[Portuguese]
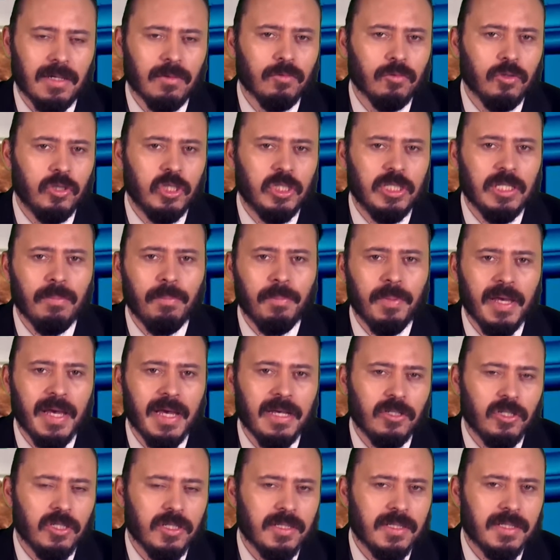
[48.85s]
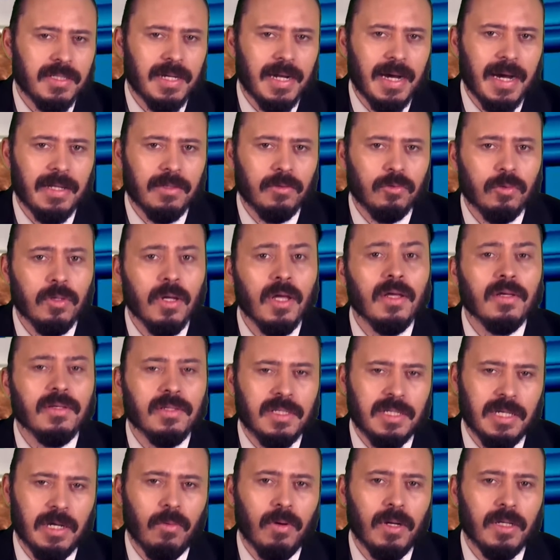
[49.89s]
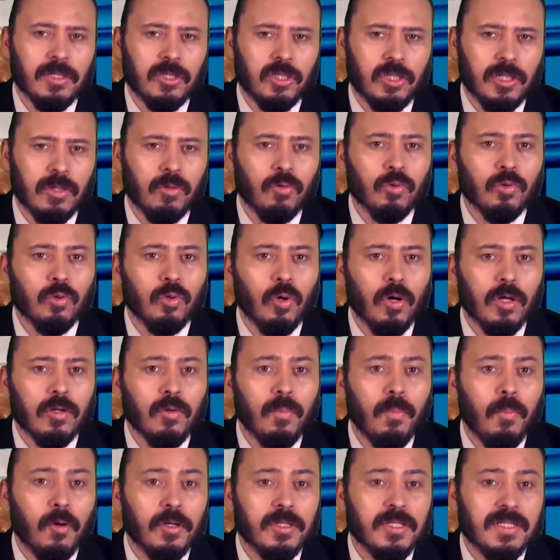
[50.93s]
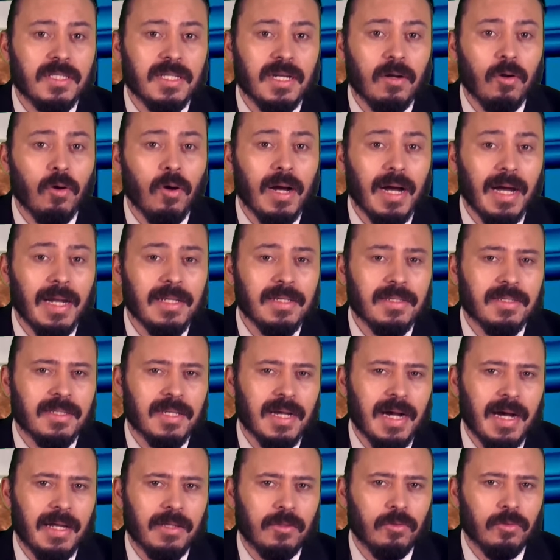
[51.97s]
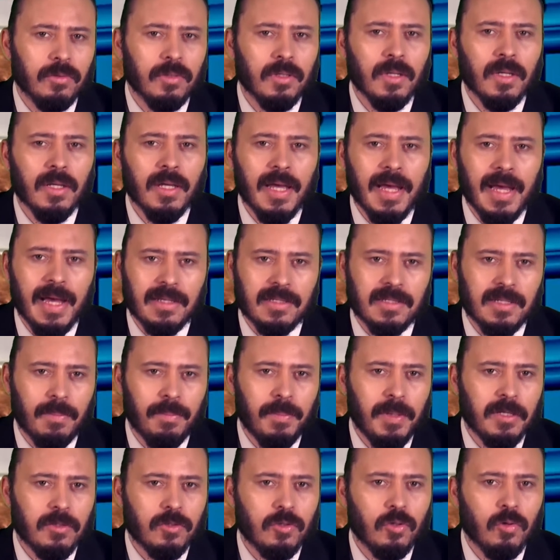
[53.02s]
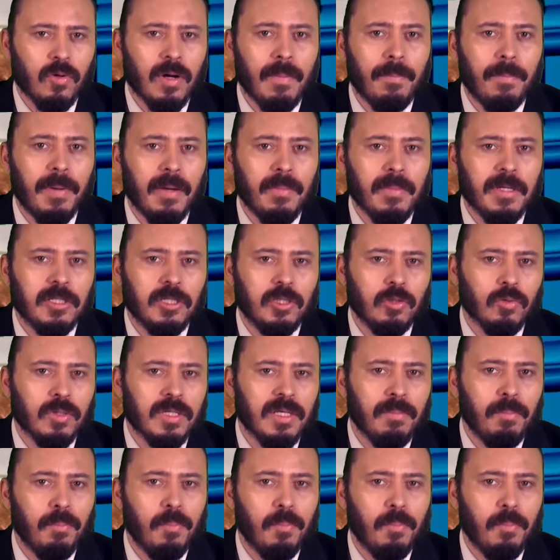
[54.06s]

a um chip registrado, seu antigo dono pôde ser localizado. Essa pessoa permitiu que